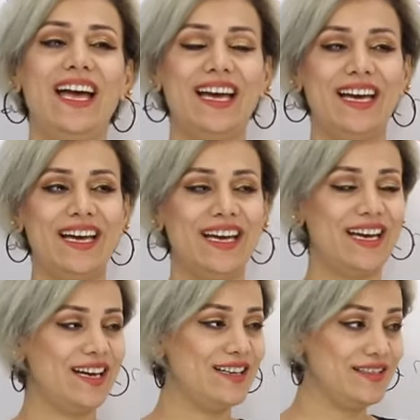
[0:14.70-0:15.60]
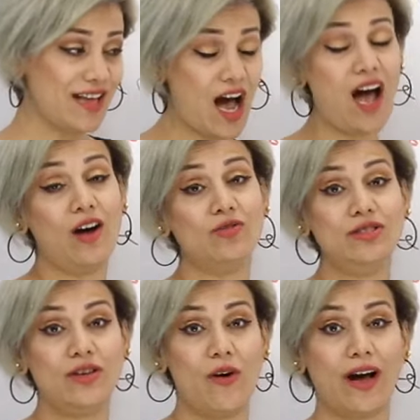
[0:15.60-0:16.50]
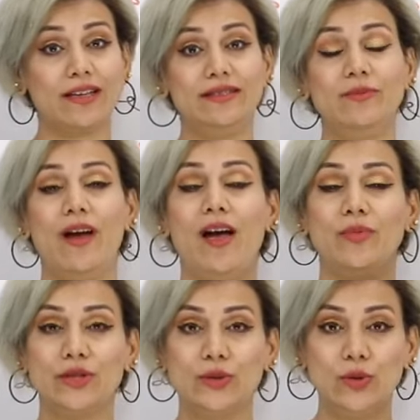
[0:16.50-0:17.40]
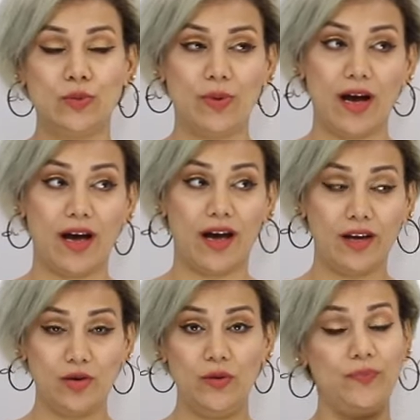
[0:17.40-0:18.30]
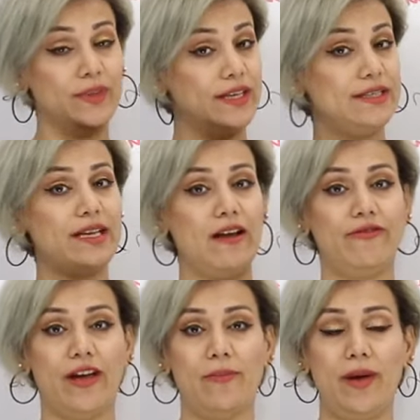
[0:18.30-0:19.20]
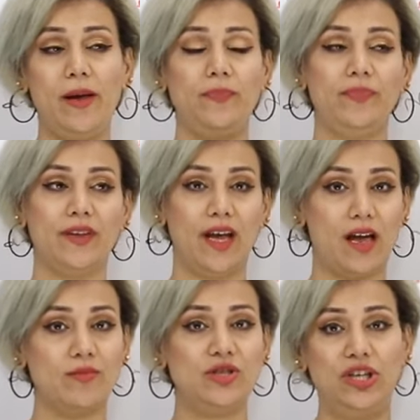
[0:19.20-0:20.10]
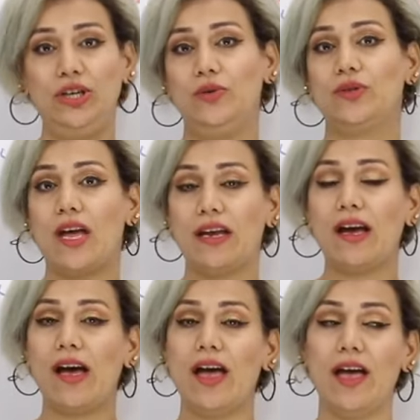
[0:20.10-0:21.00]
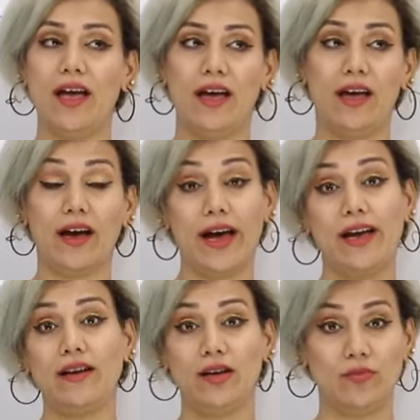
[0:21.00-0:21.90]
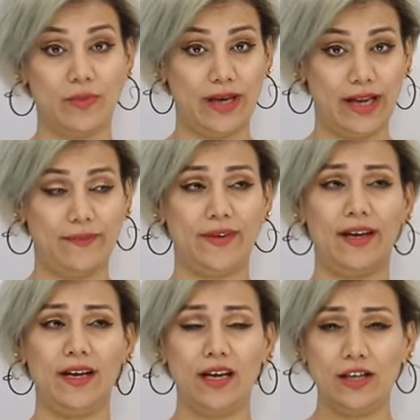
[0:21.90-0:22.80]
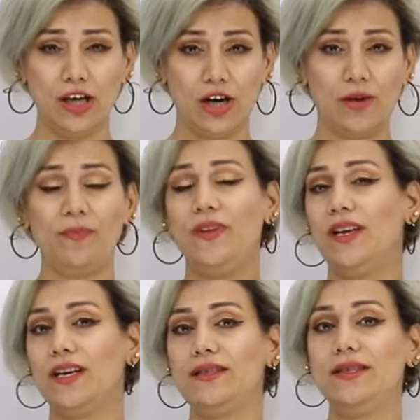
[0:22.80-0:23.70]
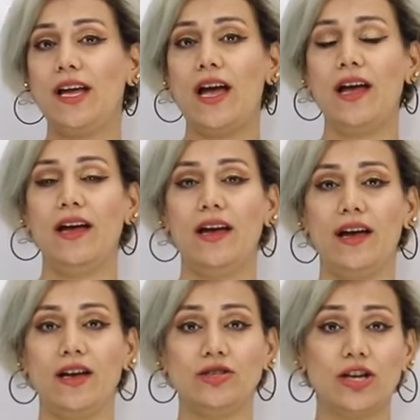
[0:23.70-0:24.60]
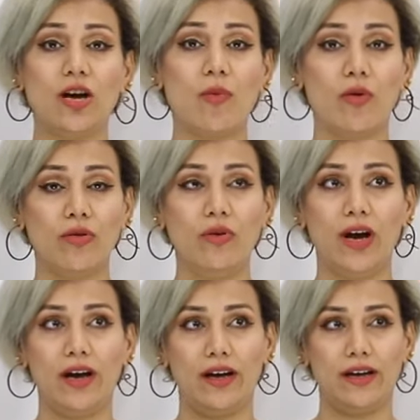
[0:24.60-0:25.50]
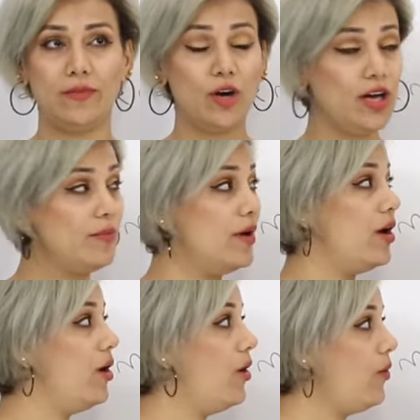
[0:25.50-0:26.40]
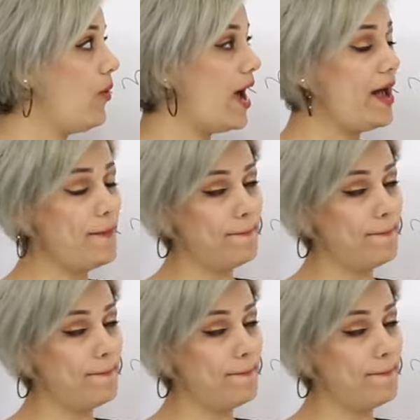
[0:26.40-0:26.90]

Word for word: آه، أحاول أنه أقدمها بأسلوب آه، حلو يسهل فهمه أهم شيء وطريقة غير مملة اليوم عندنا شرح موضوع مهم هو